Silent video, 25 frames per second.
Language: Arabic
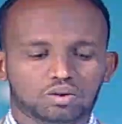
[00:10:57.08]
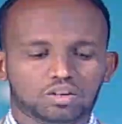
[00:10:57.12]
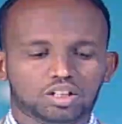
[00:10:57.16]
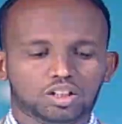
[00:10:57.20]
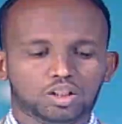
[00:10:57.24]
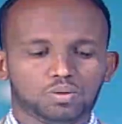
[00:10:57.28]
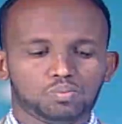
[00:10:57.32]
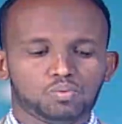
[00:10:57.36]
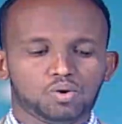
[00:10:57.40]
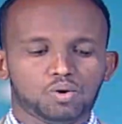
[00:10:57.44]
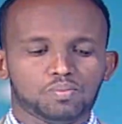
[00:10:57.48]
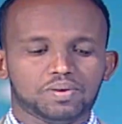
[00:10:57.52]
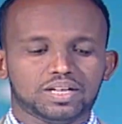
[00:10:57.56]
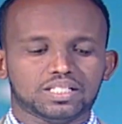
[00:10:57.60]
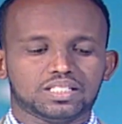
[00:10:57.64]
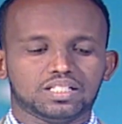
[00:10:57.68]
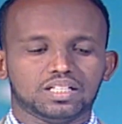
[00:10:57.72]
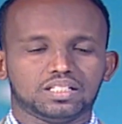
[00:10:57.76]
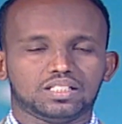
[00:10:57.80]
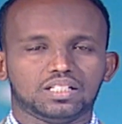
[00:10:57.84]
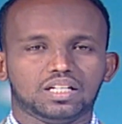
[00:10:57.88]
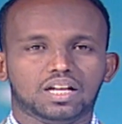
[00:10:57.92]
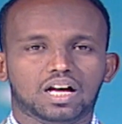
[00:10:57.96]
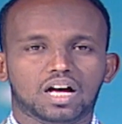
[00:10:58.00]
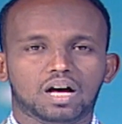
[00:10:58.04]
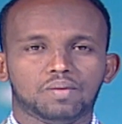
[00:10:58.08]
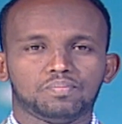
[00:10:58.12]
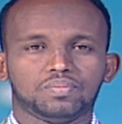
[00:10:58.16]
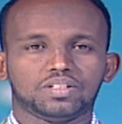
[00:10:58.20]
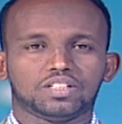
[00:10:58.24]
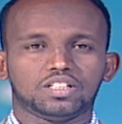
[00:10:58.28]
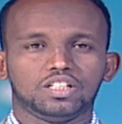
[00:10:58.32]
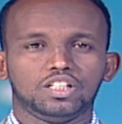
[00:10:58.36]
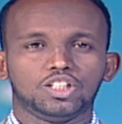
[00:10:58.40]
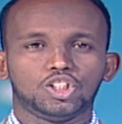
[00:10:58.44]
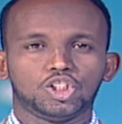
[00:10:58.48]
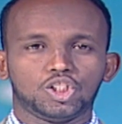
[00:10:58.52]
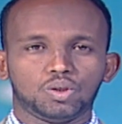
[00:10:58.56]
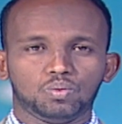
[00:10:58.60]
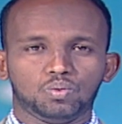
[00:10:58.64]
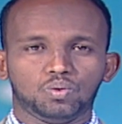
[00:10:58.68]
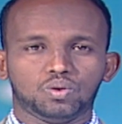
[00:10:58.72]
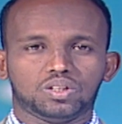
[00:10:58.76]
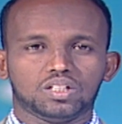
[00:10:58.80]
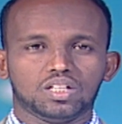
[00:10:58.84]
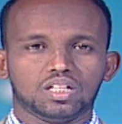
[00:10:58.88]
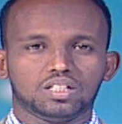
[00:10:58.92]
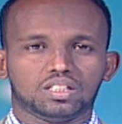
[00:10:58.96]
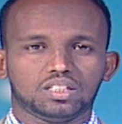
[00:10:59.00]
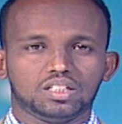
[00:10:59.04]
حول الدبلوماسية العامة
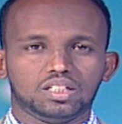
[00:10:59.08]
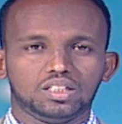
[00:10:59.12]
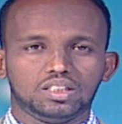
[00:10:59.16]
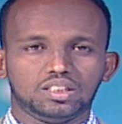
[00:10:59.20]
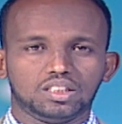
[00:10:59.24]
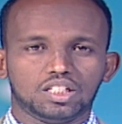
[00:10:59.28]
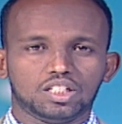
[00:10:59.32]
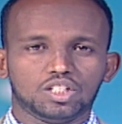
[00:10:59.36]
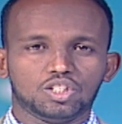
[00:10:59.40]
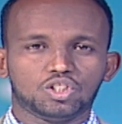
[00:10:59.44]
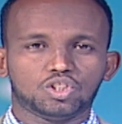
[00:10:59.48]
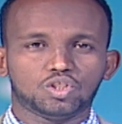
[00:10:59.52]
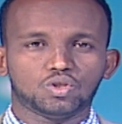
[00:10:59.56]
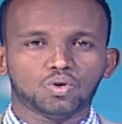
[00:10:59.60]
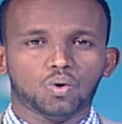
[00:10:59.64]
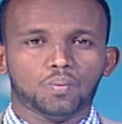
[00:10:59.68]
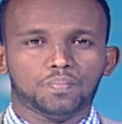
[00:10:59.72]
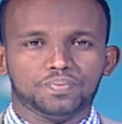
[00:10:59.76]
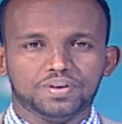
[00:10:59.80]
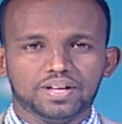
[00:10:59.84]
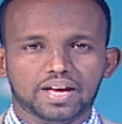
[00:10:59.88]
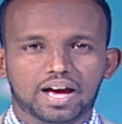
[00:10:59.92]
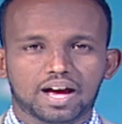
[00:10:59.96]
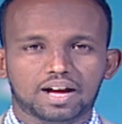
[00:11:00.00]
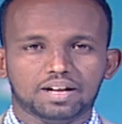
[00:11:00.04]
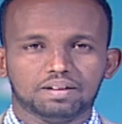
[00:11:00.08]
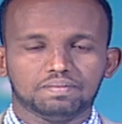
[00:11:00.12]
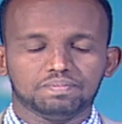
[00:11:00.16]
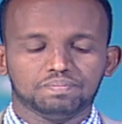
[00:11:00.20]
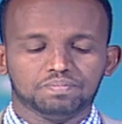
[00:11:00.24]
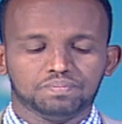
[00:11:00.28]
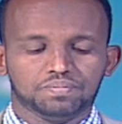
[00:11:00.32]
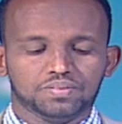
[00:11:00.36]
الجيبوتية الإثيوبية